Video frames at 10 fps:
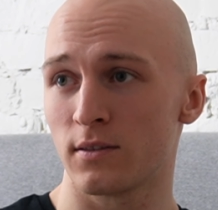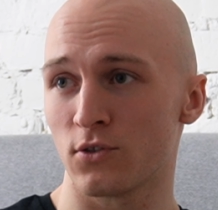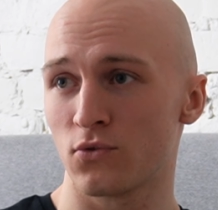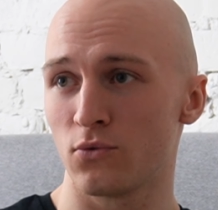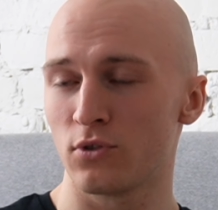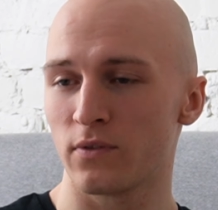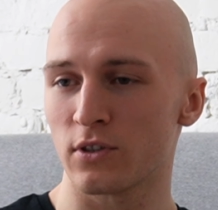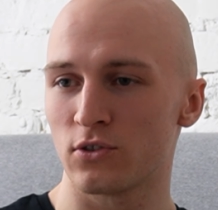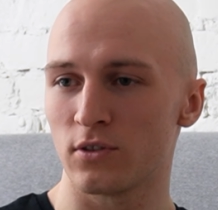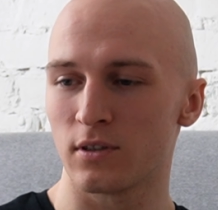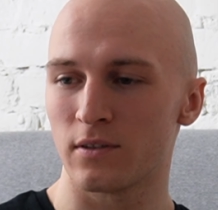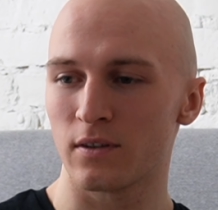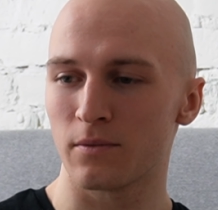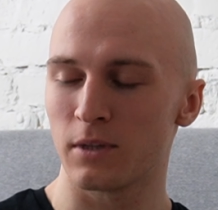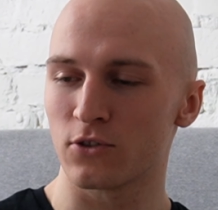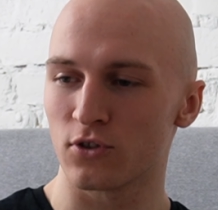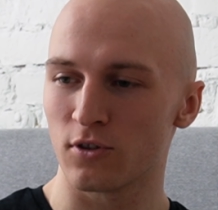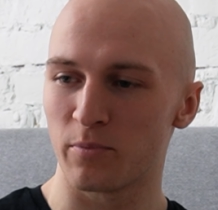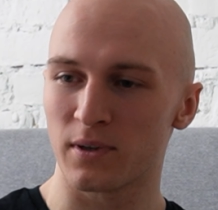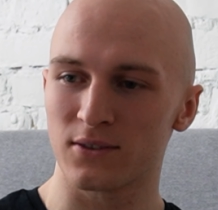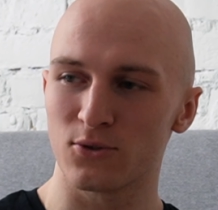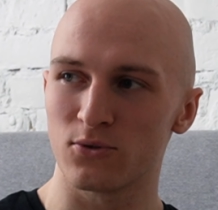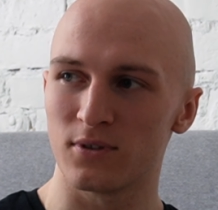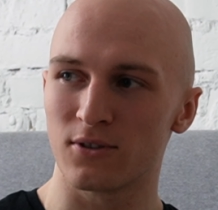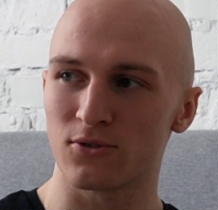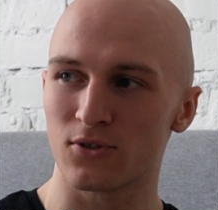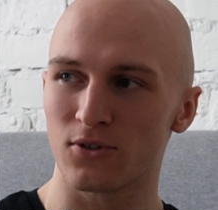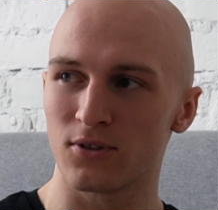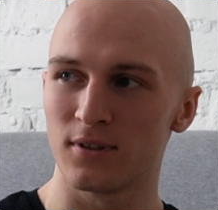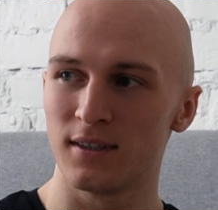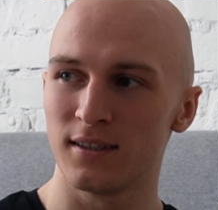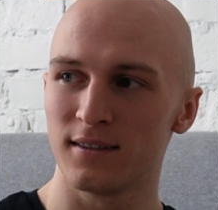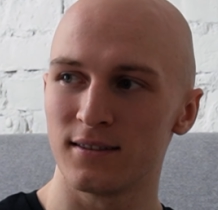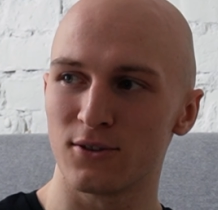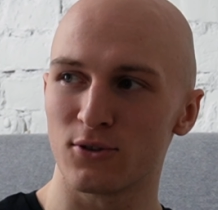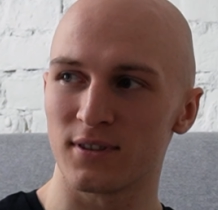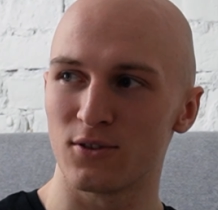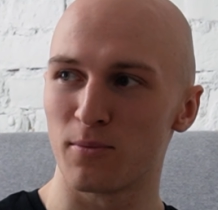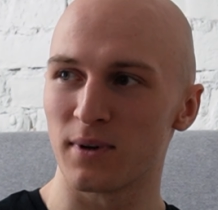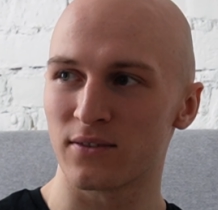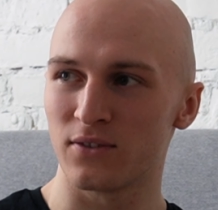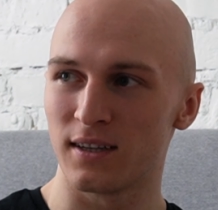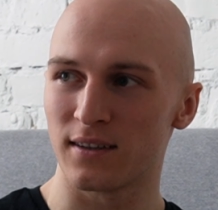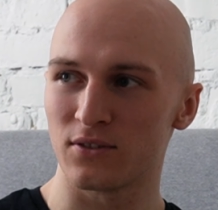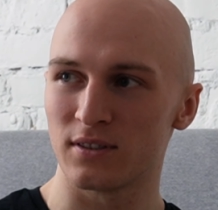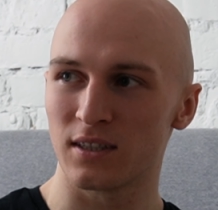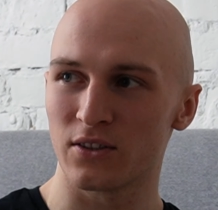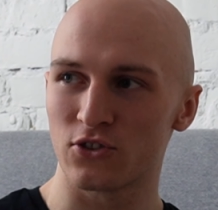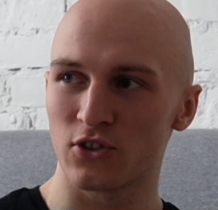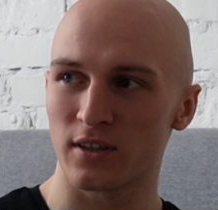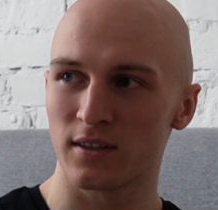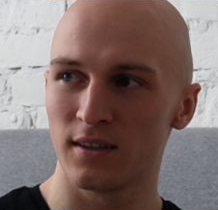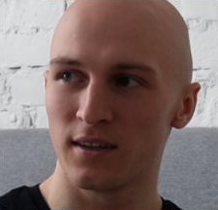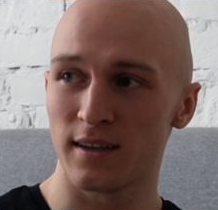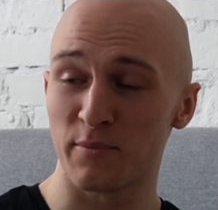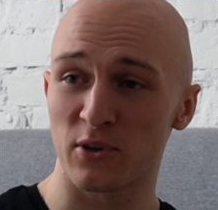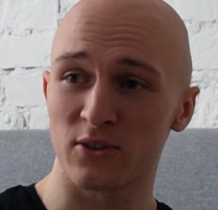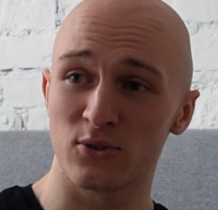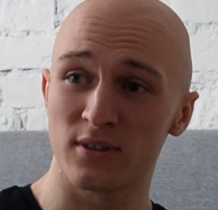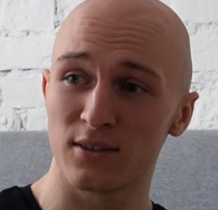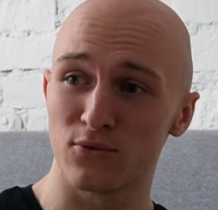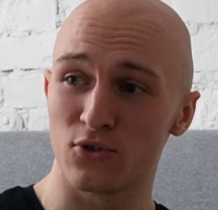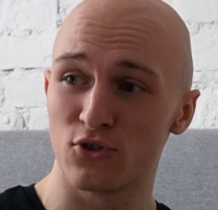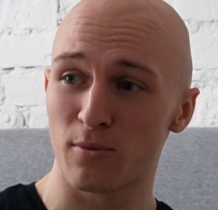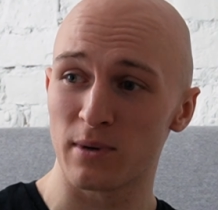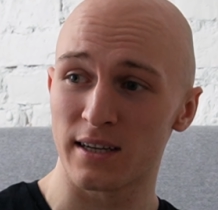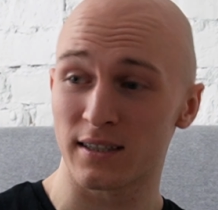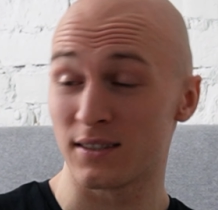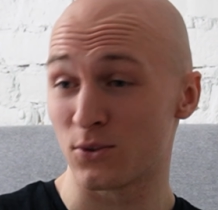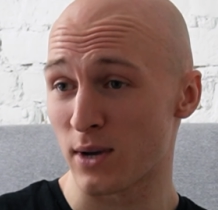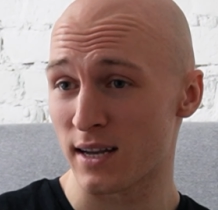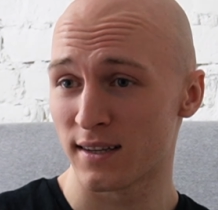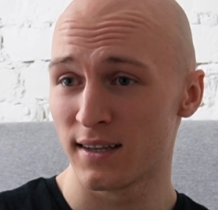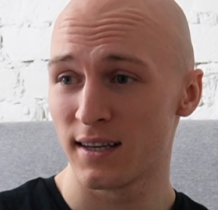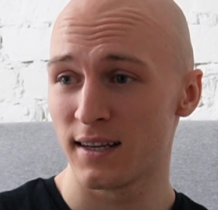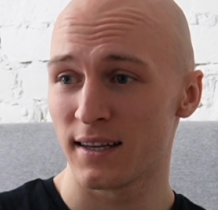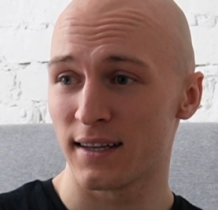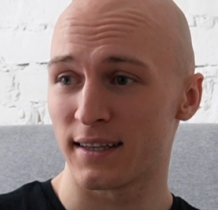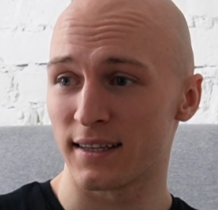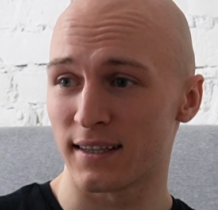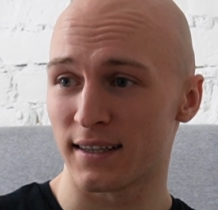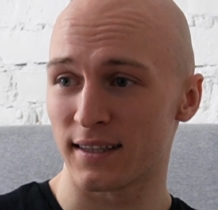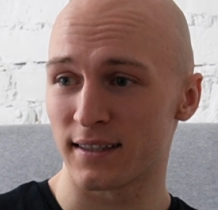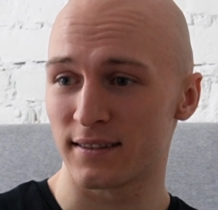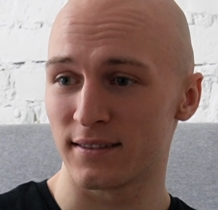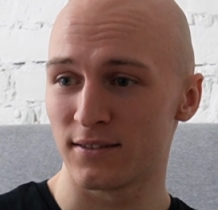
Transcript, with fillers: Też ludzie właśnie, nie, nie wiem dlaczego, pokazują tylko to, tylko te dobre chwile w internecie. Ja no. pokazuję zarówno dobre, jak i złe. E,